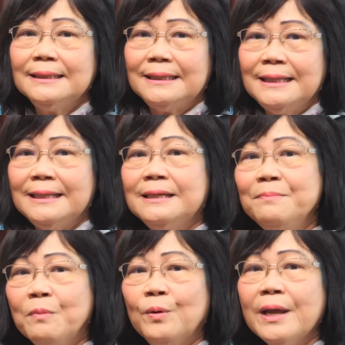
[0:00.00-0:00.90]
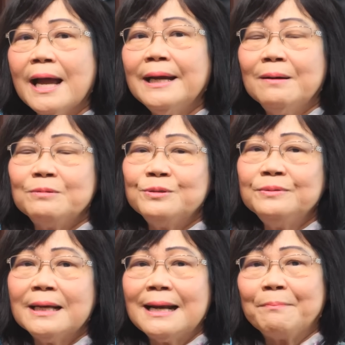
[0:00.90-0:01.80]
thì cứ mỗi hai đồng chúng
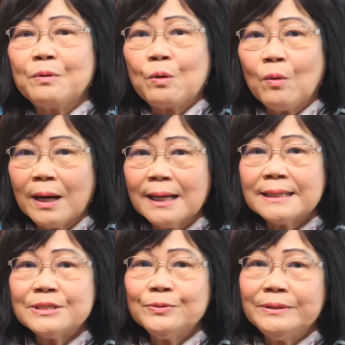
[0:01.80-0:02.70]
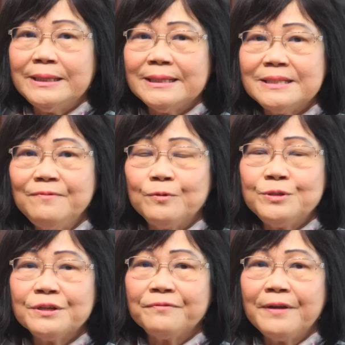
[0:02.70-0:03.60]
ta làm quá cái số tiền chính phủ
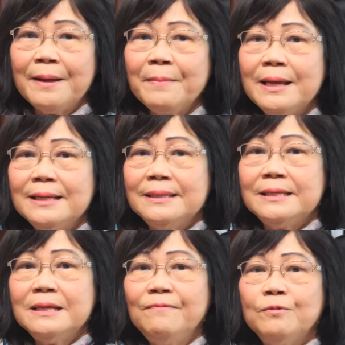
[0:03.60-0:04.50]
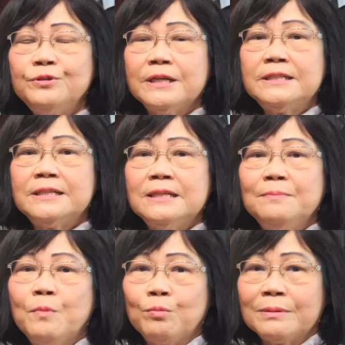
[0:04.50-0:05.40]
cho phép thì chính phủ sẽ trừ
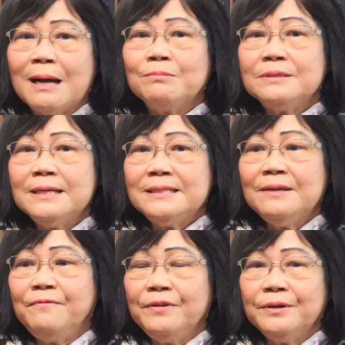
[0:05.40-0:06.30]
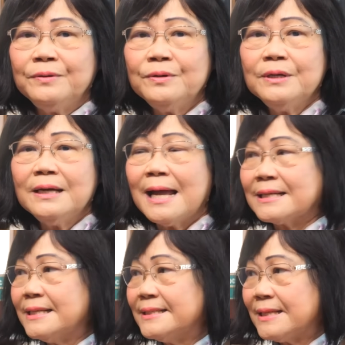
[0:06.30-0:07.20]
một đồng trên chi phiếu an
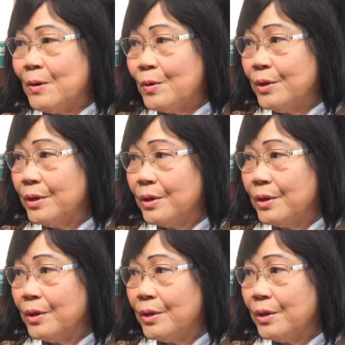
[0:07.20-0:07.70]
sinh xã hội.